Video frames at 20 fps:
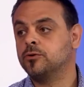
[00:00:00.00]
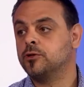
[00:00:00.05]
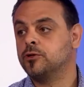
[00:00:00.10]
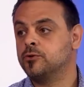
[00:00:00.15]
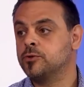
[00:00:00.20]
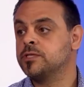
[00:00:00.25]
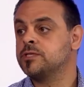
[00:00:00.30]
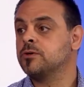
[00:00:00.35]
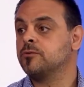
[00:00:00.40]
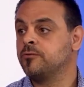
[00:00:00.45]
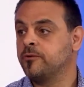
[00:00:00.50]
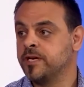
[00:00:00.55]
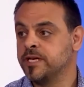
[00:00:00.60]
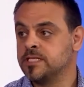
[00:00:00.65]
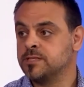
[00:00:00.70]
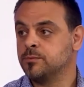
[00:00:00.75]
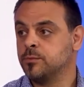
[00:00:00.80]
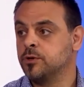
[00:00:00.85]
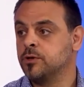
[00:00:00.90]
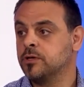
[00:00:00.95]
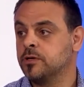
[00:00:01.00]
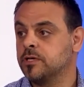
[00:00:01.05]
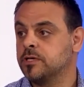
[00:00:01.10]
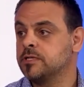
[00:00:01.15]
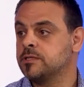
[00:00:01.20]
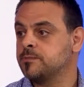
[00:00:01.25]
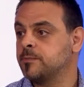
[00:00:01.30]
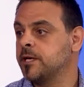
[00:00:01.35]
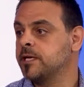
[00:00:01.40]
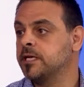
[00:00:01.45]
de lui sur Facebook qui
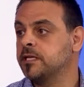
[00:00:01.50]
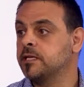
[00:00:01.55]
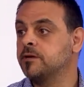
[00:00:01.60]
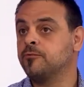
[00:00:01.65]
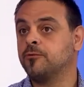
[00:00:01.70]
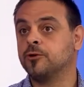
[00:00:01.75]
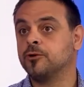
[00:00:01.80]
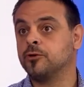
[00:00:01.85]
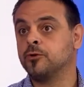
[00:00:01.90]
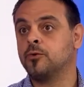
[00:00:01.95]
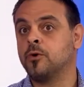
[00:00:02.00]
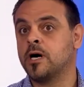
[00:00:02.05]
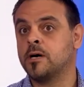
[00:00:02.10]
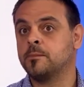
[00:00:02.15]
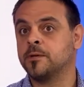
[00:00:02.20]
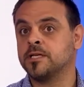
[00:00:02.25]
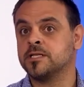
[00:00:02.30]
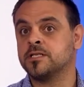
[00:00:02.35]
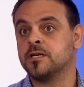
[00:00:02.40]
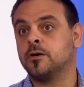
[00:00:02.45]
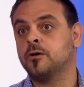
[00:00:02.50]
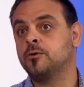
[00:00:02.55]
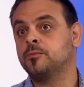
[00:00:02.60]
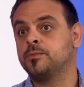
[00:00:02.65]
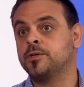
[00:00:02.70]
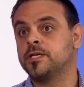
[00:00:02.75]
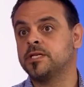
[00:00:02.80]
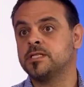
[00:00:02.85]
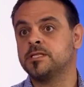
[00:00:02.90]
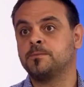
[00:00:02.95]
se prenait des photos en prison
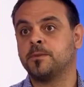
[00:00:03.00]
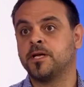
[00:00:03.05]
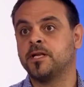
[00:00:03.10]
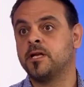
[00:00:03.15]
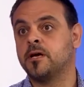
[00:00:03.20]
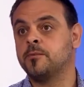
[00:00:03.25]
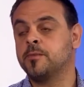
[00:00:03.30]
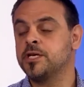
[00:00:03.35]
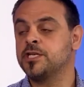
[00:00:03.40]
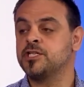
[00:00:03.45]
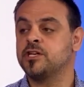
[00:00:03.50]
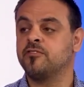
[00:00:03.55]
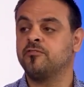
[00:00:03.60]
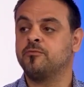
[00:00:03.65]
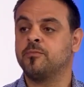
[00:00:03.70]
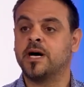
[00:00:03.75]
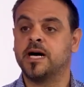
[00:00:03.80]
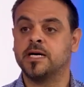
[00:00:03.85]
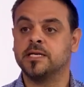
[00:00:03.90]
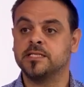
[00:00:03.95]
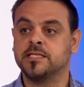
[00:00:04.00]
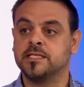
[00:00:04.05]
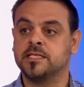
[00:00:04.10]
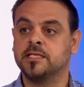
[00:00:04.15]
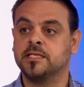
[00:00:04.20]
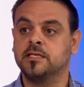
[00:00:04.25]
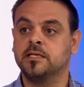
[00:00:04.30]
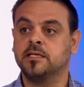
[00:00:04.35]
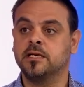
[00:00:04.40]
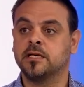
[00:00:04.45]
puis qui se prénommait chef
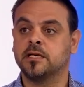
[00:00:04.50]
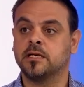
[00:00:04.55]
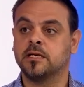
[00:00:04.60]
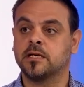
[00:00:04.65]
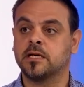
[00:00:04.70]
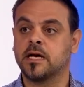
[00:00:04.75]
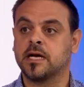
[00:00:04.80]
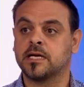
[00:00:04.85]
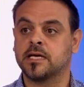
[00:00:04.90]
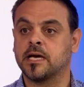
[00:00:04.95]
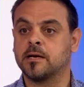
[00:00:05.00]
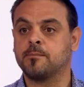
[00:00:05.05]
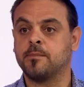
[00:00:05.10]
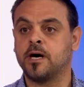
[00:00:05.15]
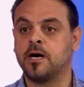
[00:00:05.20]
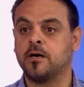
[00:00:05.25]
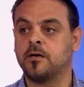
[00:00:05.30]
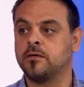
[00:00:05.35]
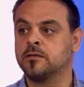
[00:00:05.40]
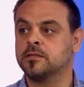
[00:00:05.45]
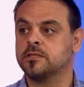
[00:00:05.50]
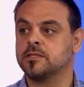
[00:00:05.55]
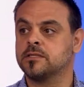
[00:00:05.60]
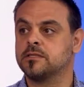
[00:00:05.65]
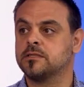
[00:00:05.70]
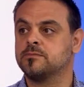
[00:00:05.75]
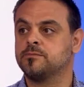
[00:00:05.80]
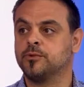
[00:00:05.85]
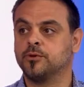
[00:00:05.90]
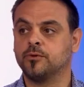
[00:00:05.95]
bandit. en quelque part,
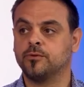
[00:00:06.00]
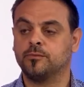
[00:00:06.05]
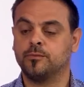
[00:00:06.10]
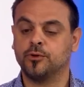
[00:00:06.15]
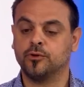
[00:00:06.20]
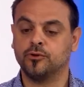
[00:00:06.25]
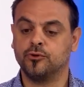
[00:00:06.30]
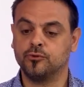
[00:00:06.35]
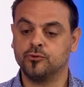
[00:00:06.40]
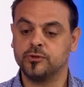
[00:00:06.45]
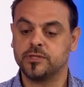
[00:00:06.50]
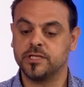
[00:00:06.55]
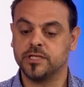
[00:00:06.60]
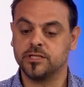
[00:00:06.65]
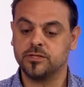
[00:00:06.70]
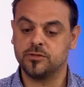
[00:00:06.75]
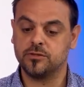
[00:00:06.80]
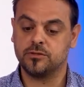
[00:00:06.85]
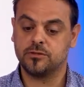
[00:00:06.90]
pour nous, c'est